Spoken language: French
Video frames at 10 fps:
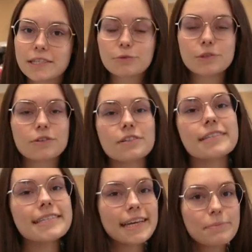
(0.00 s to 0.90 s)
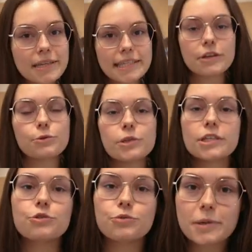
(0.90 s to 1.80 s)
étudiante en design matériaux
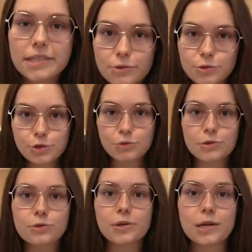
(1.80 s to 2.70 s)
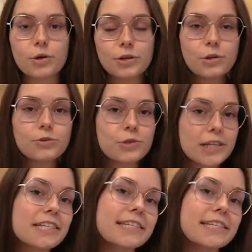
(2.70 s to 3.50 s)
et je vous présente aujourd'hui notre laboratoire de recherche